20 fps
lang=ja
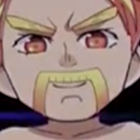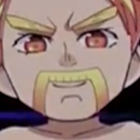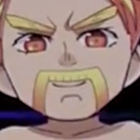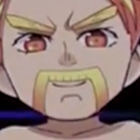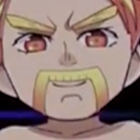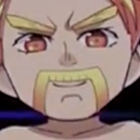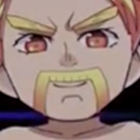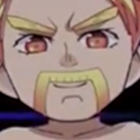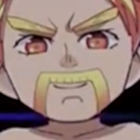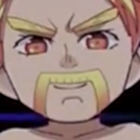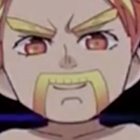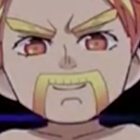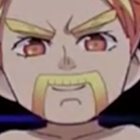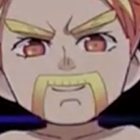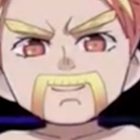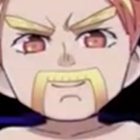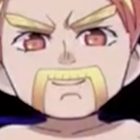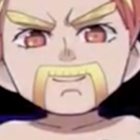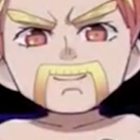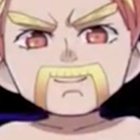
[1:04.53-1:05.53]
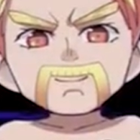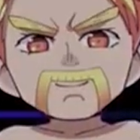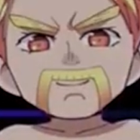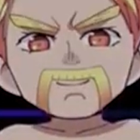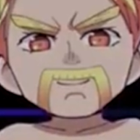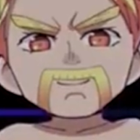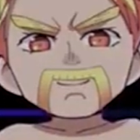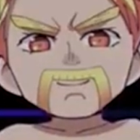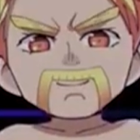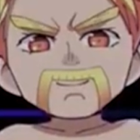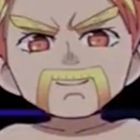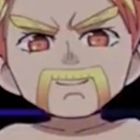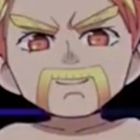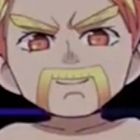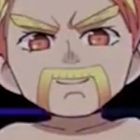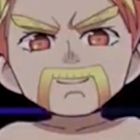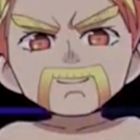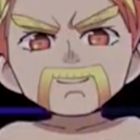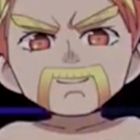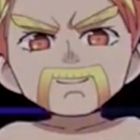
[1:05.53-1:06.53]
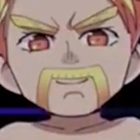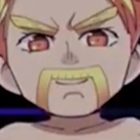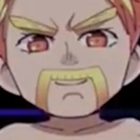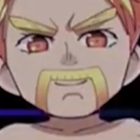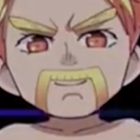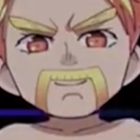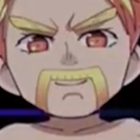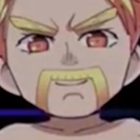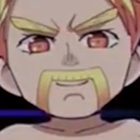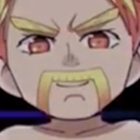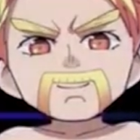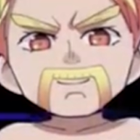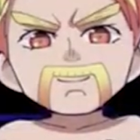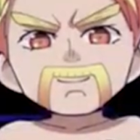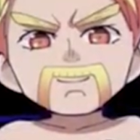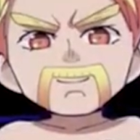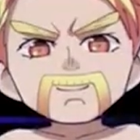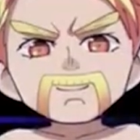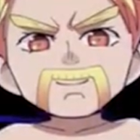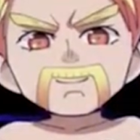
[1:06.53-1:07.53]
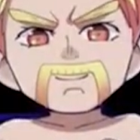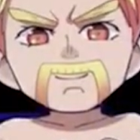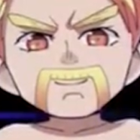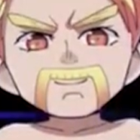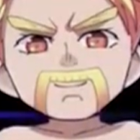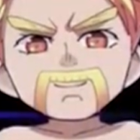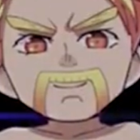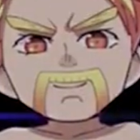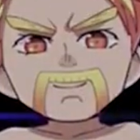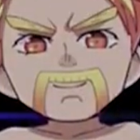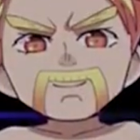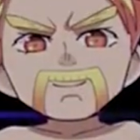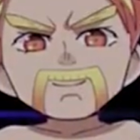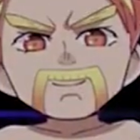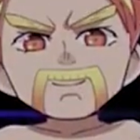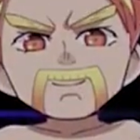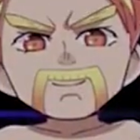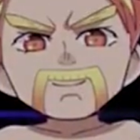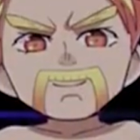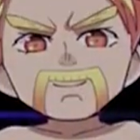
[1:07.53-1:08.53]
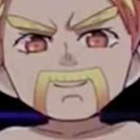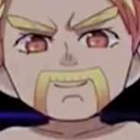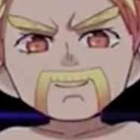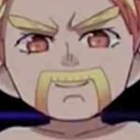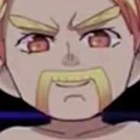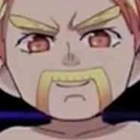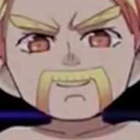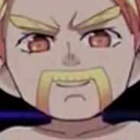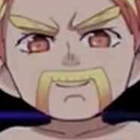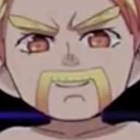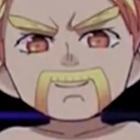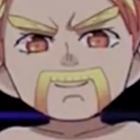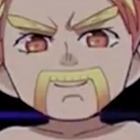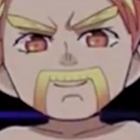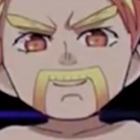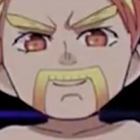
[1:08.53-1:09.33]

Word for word: い、なんかただ鶏の皮の唐